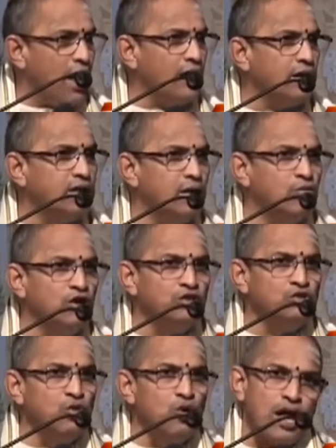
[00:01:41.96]

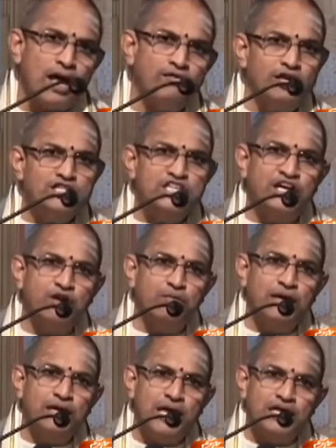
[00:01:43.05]
బాహ్యమునందు
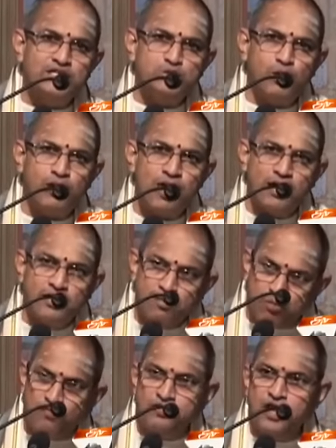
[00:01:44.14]
కావలసినటువంటి ఐశ్వర్యాన్ని
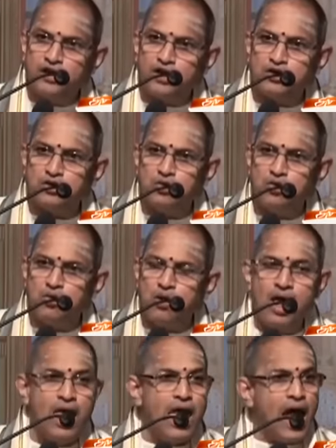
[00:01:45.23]
పొందేటట్టు
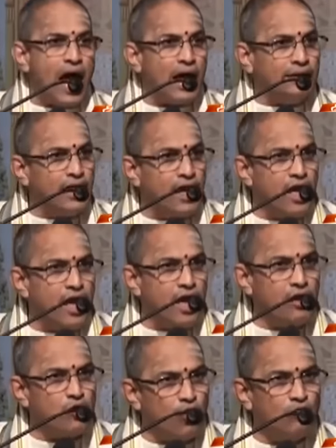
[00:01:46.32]
అదే
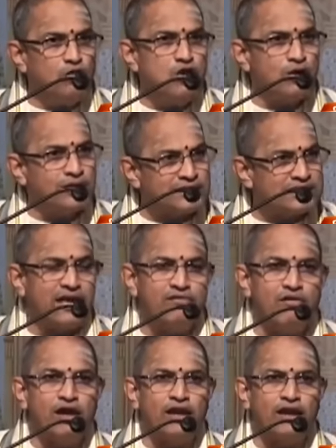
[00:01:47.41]
గోవు యొక్క
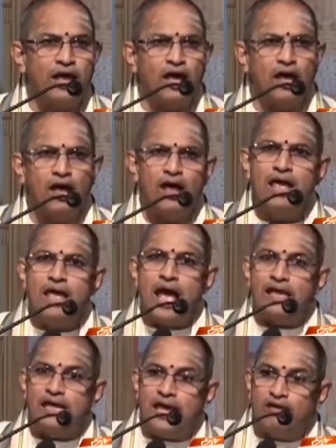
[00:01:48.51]
సేవ వలన
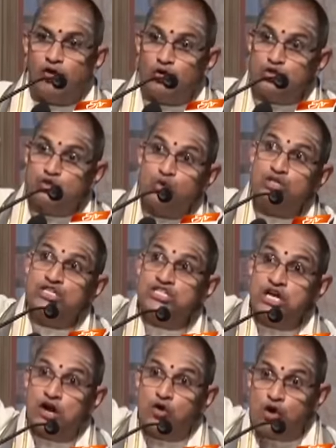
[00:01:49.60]
ఎవరు
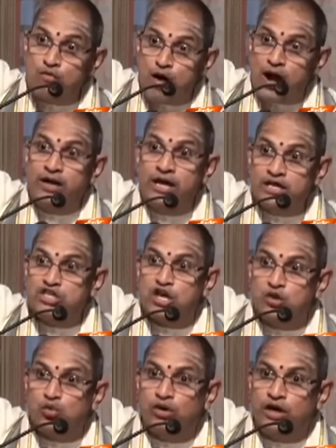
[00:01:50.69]
సృజించాడో వాణ్ణే
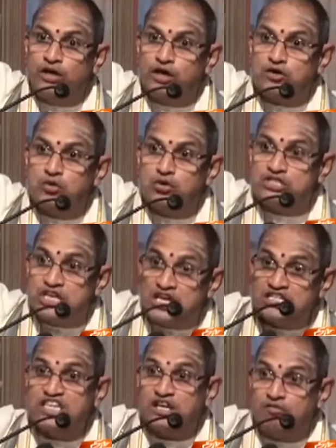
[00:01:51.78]
చేరుకునేటట్టు
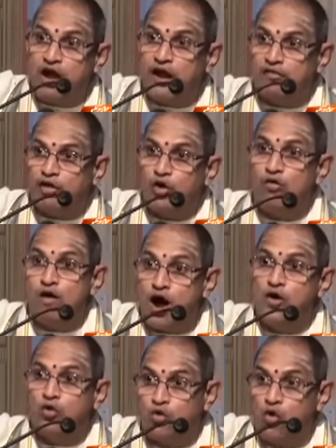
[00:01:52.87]
చేసిన వాడెవరో
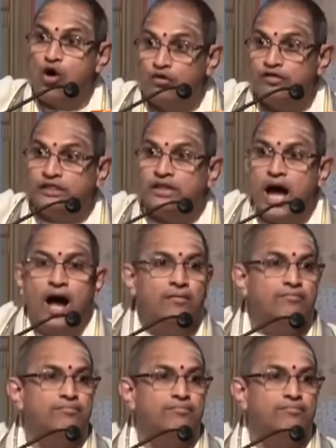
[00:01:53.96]
వాడు గోవింద